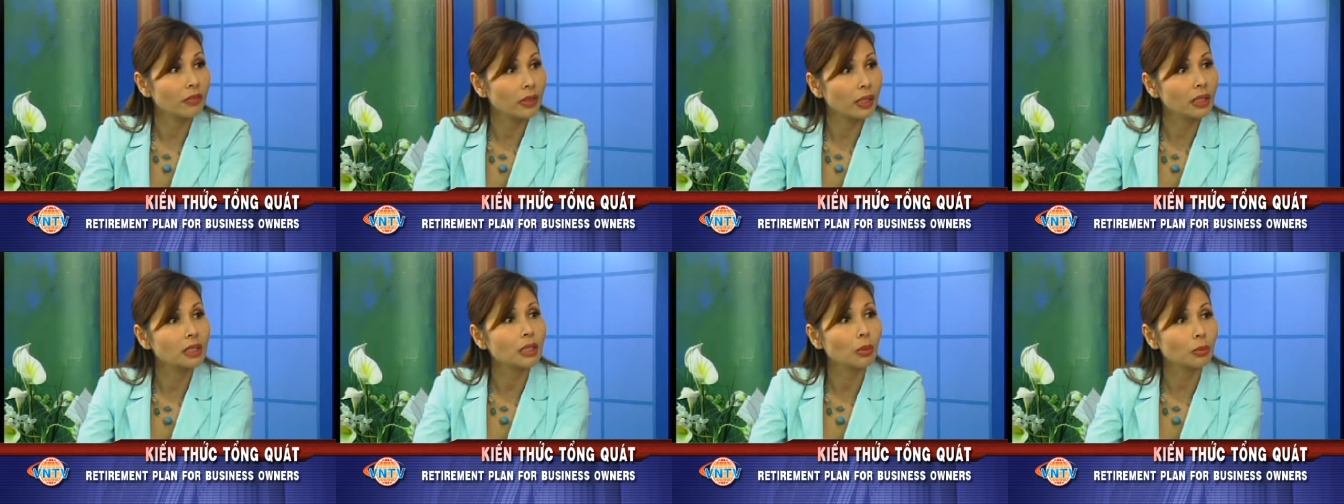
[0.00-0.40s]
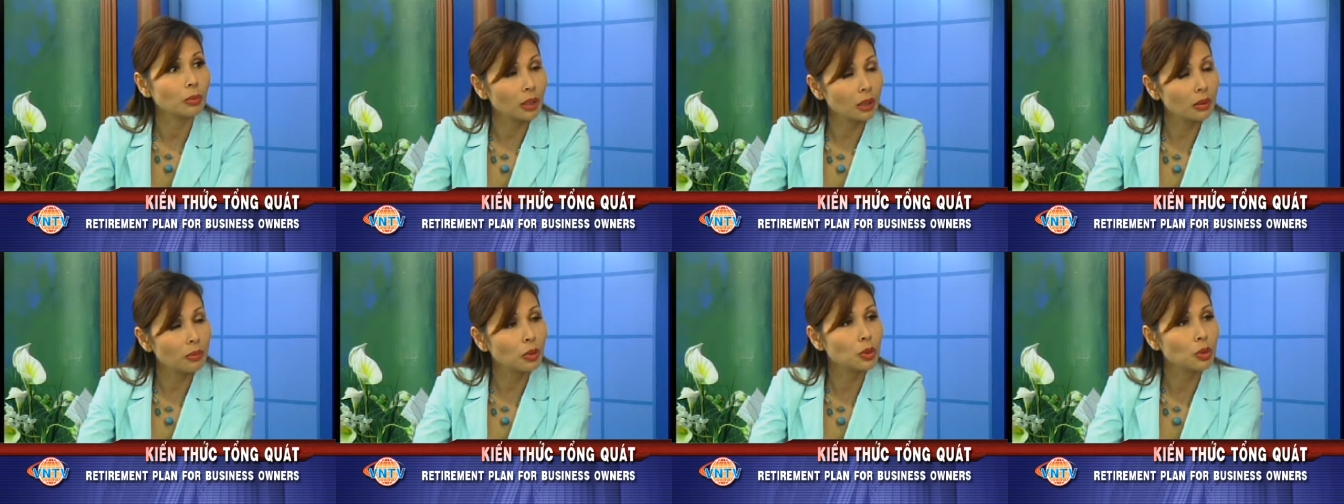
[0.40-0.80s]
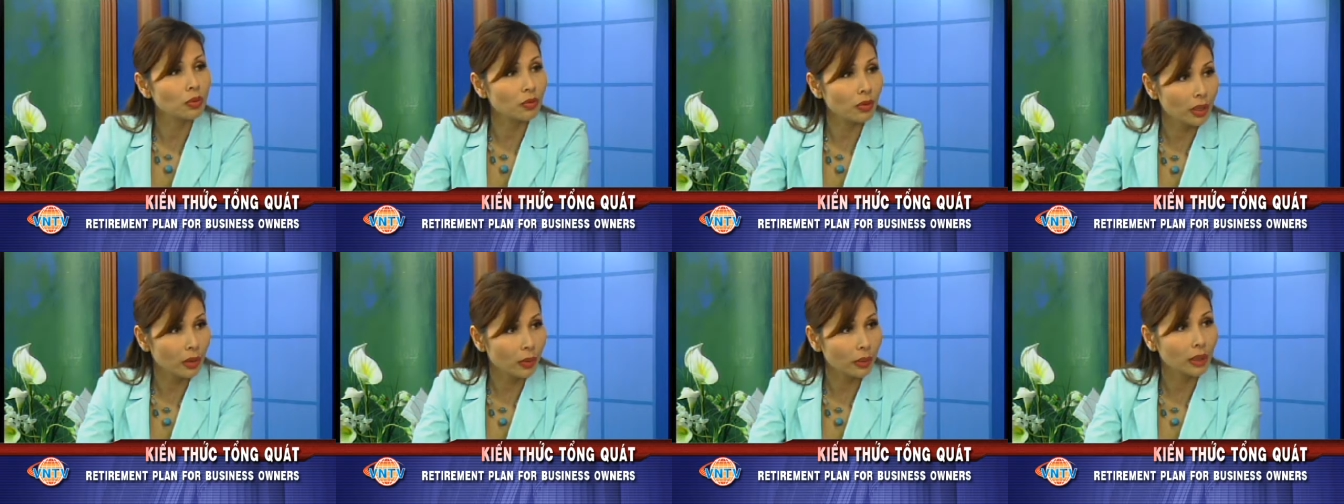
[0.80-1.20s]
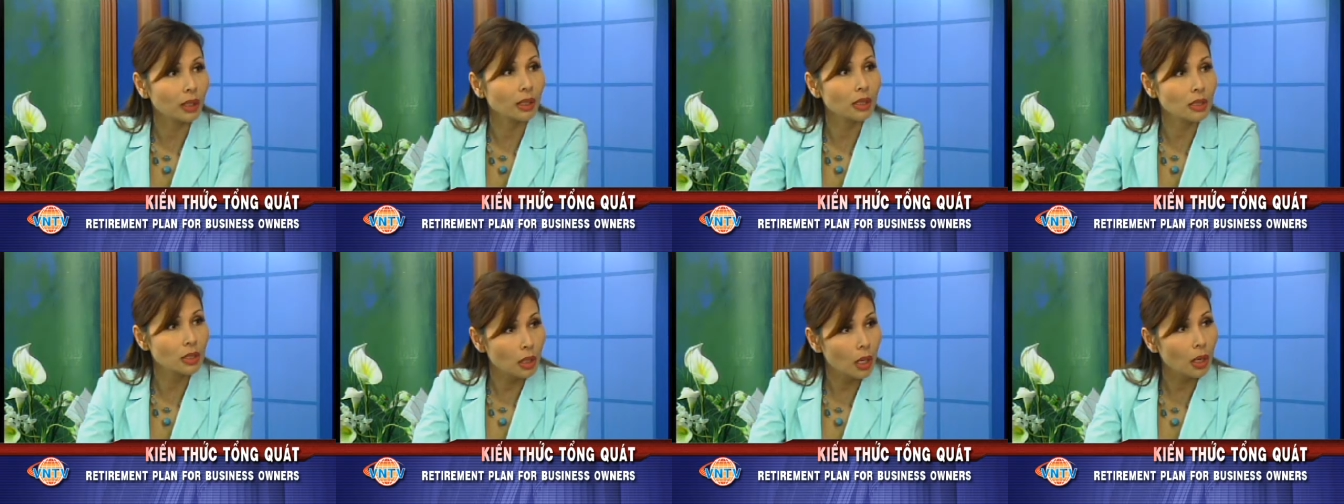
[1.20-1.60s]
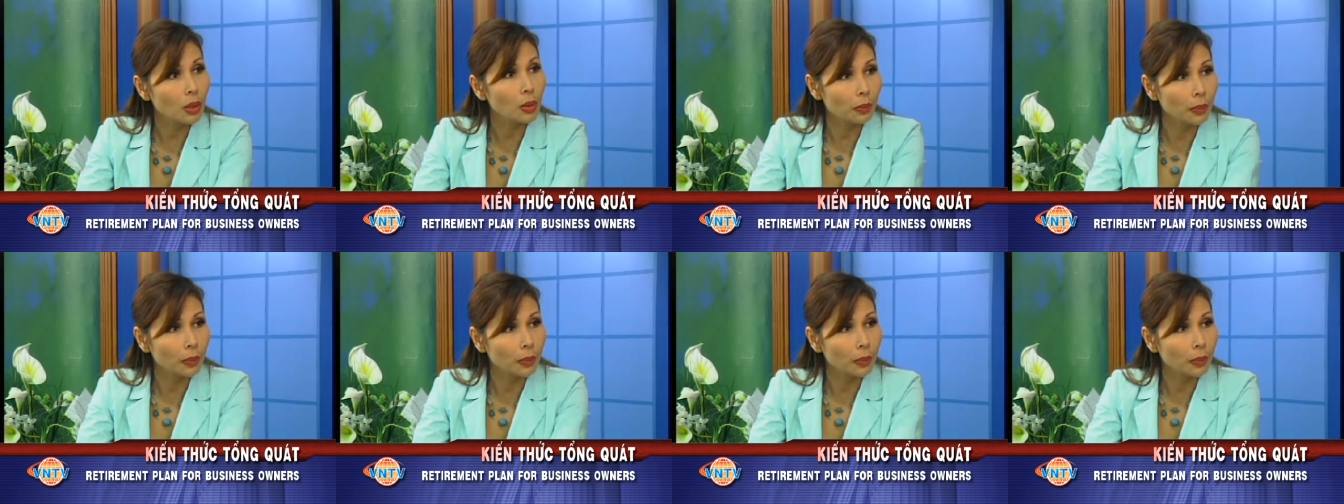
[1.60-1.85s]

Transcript: phí trong những cái mutual fund hoặc những cái stock của